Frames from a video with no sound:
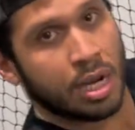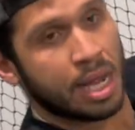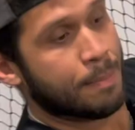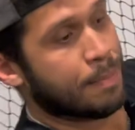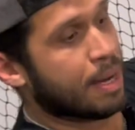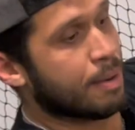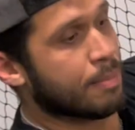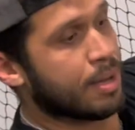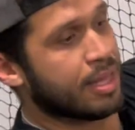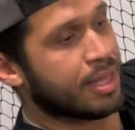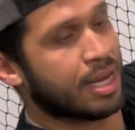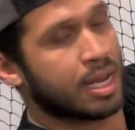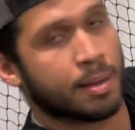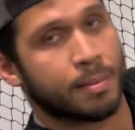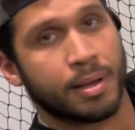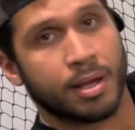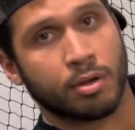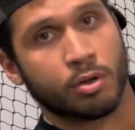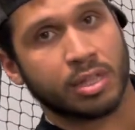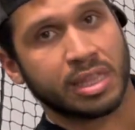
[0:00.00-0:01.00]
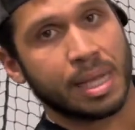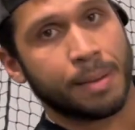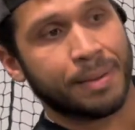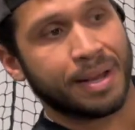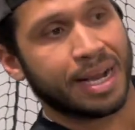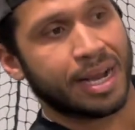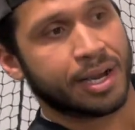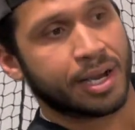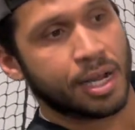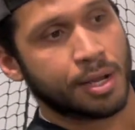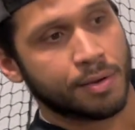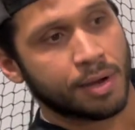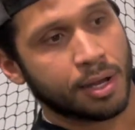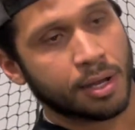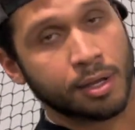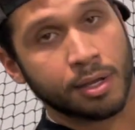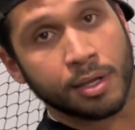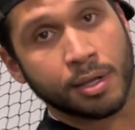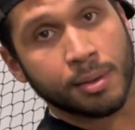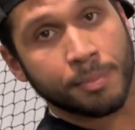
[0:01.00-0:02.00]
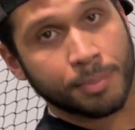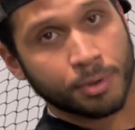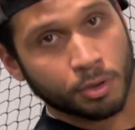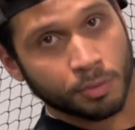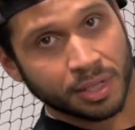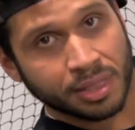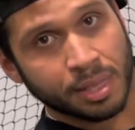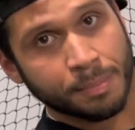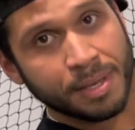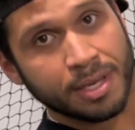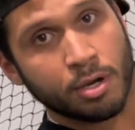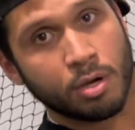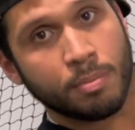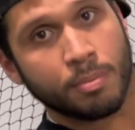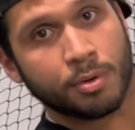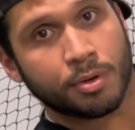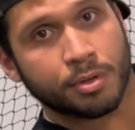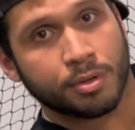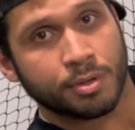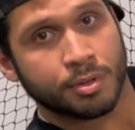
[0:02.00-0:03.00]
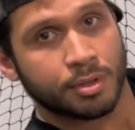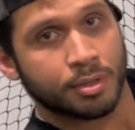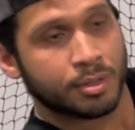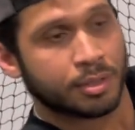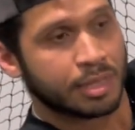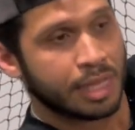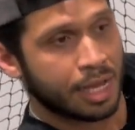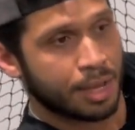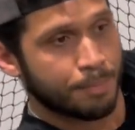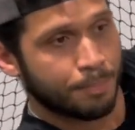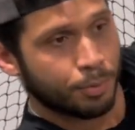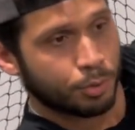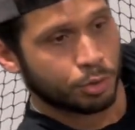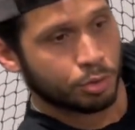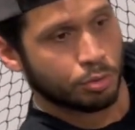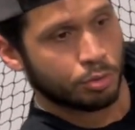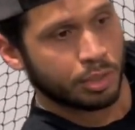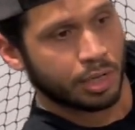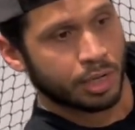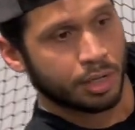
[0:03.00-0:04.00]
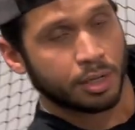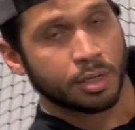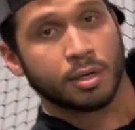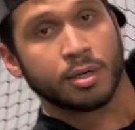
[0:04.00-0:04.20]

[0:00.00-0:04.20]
La palma de la mano está para arriba. Pero ¿viste mis hombros? Están en postura.